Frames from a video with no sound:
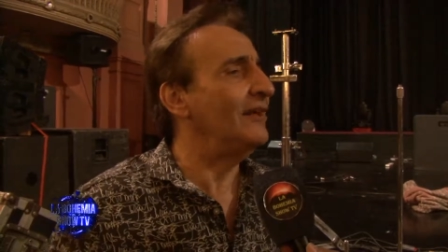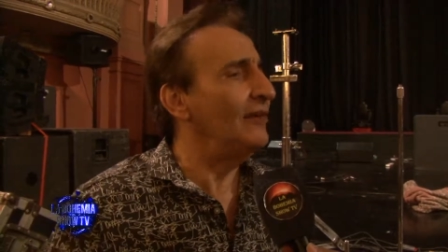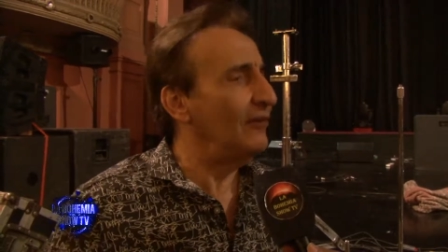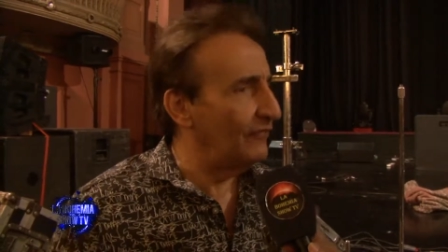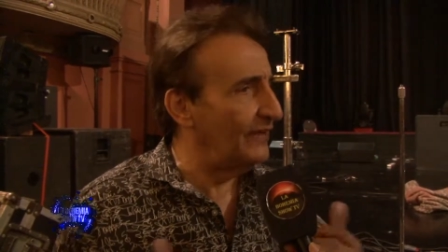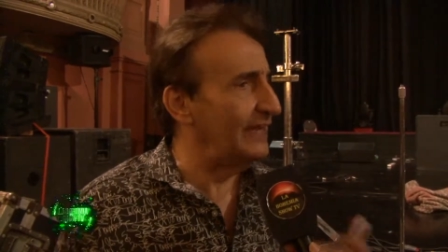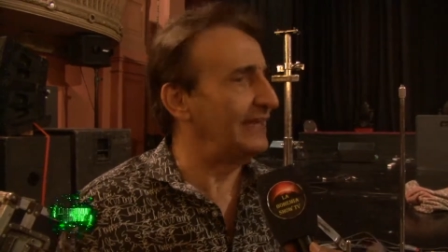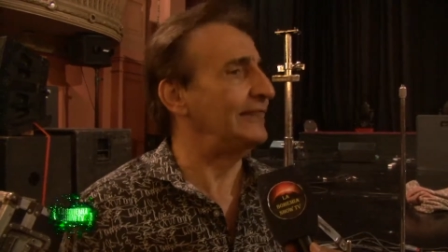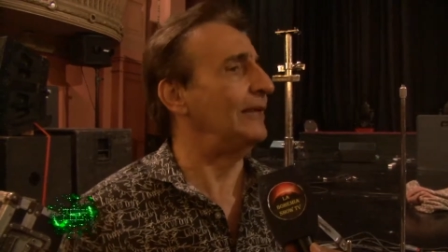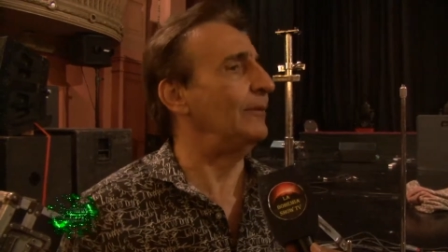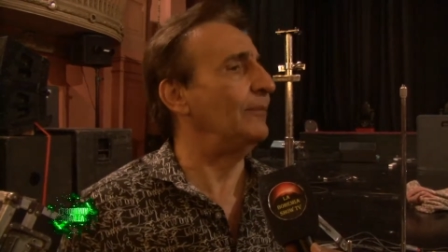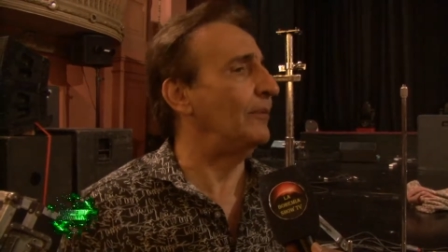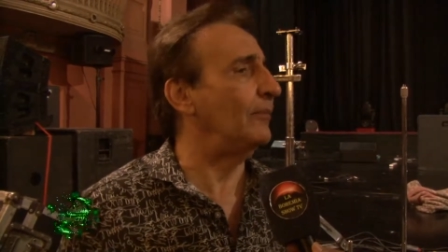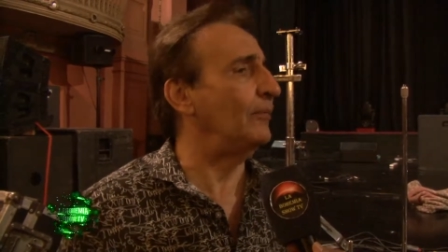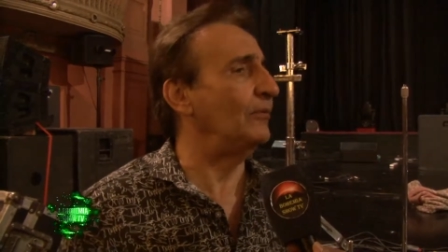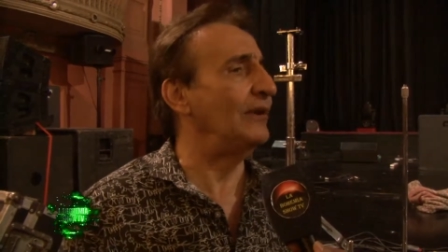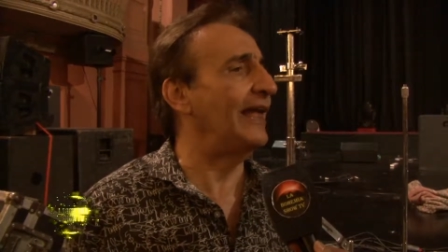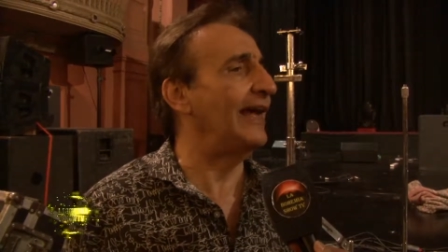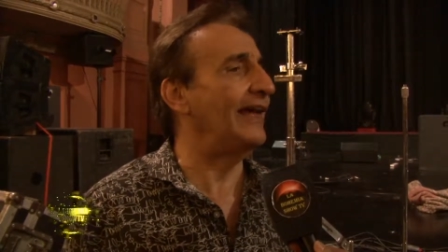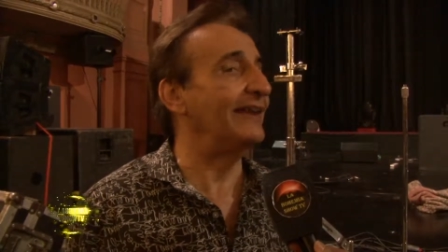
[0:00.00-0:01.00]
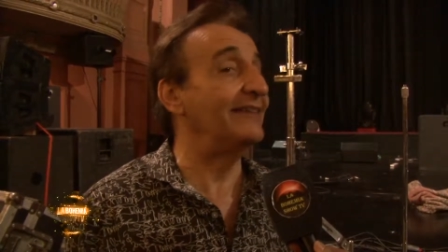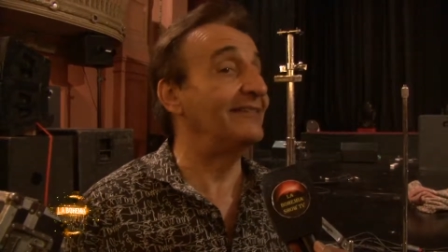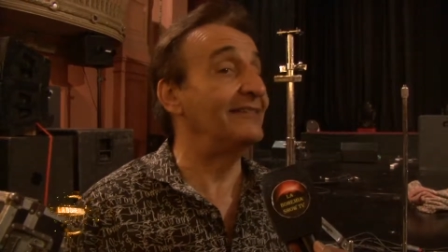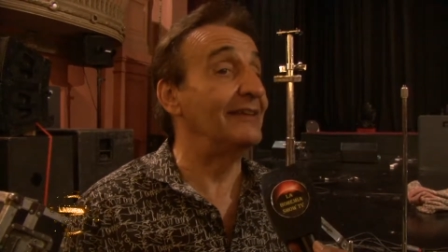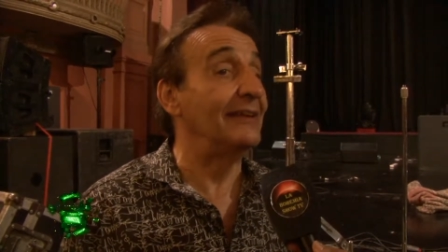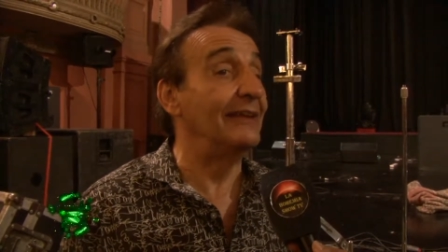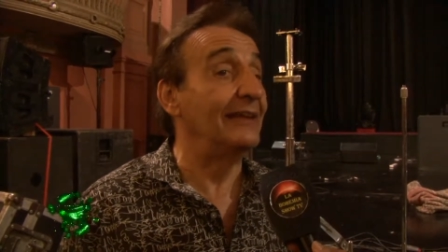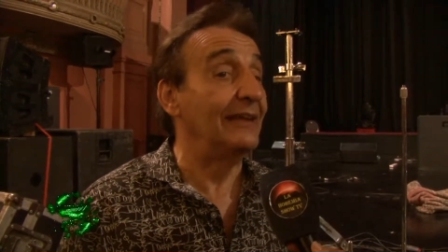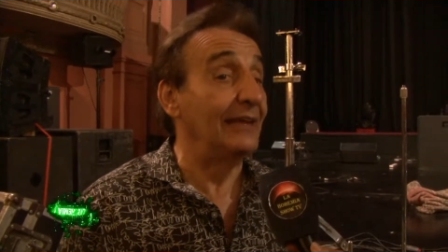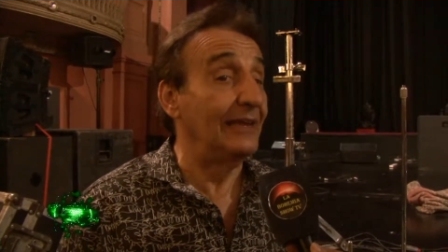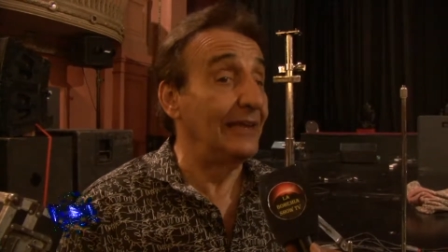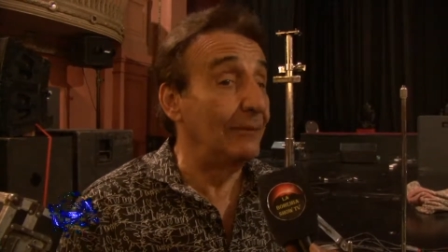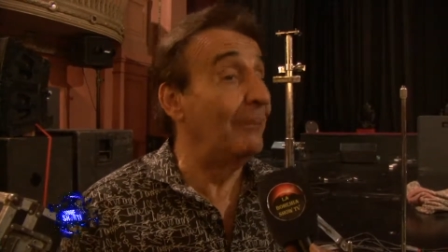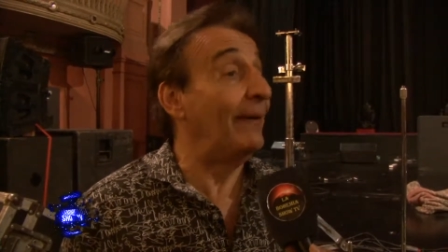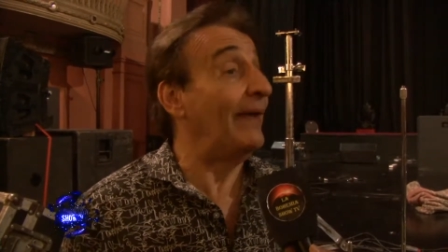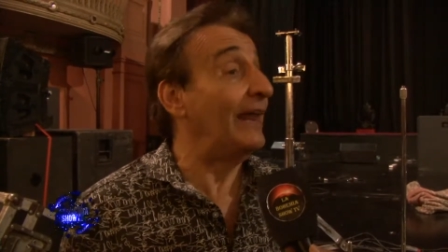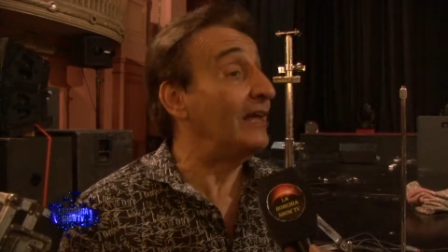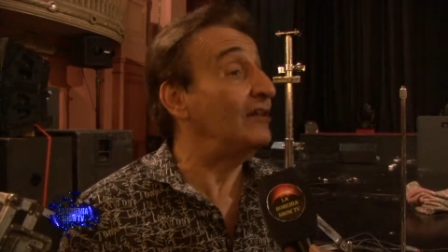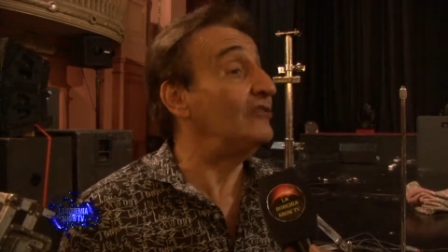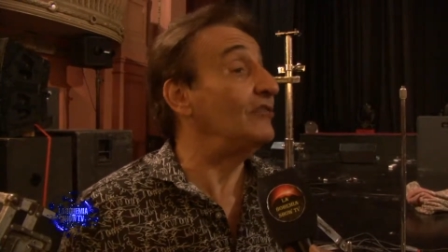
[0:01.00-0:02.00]
fiestas populares, y
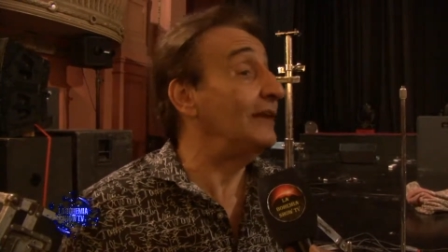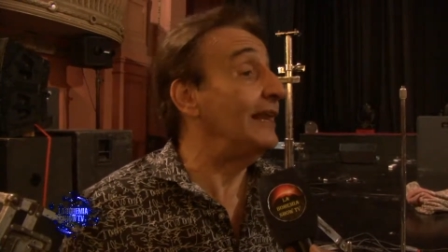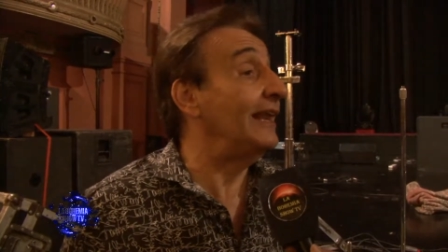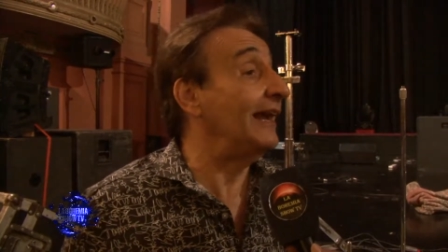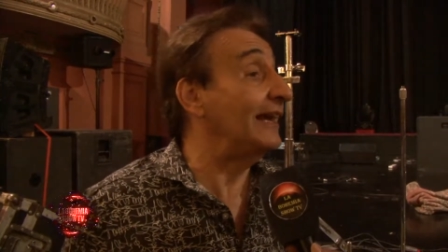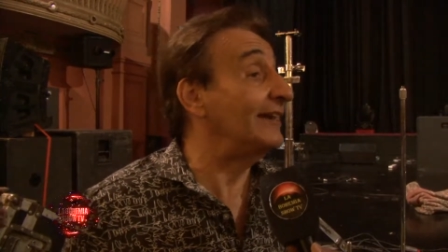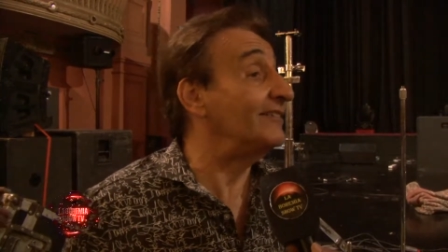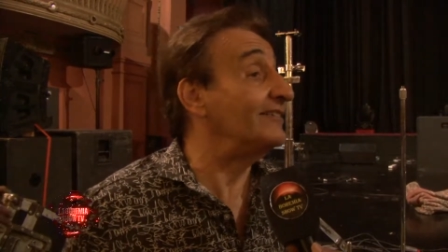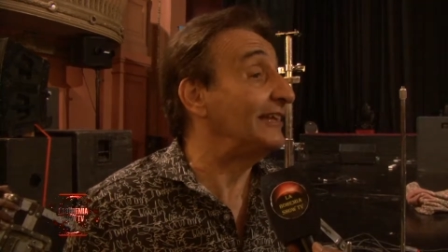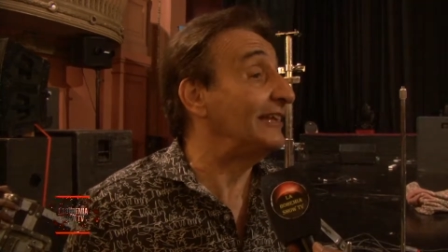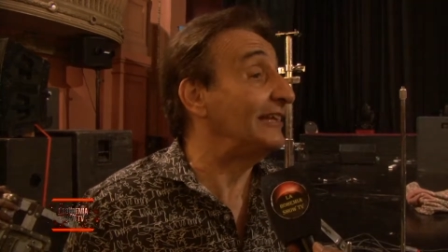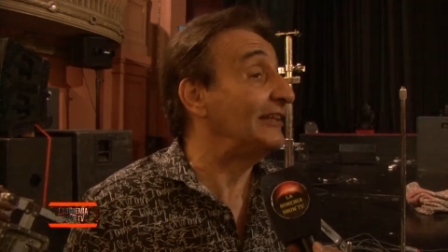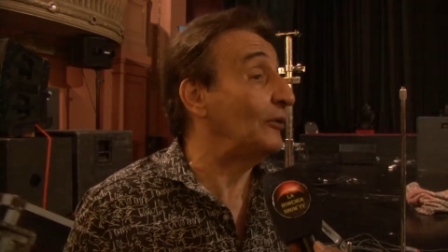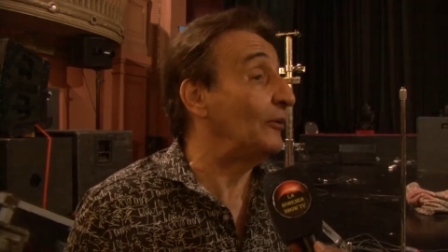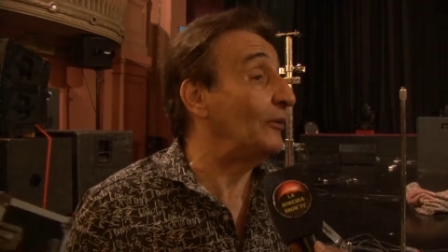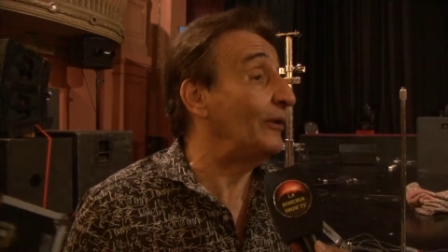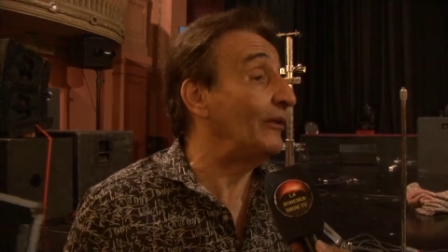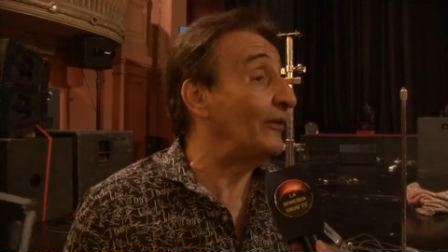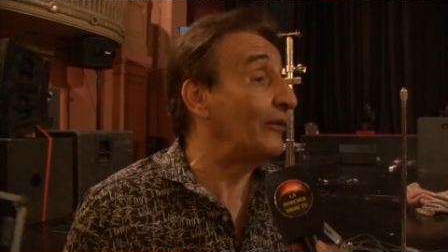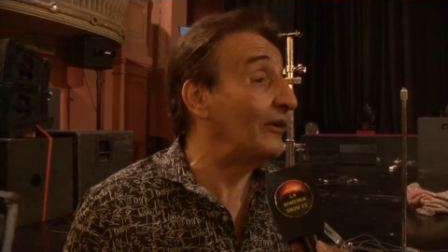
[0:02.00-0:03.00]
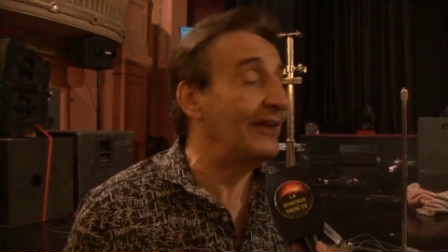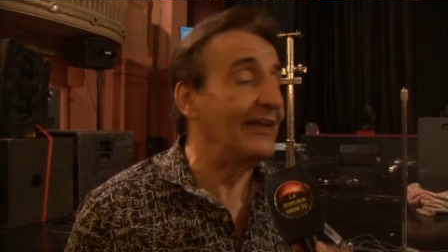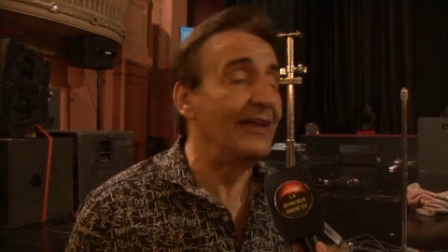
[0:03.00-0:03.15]
para eso es la Casa del Trovador.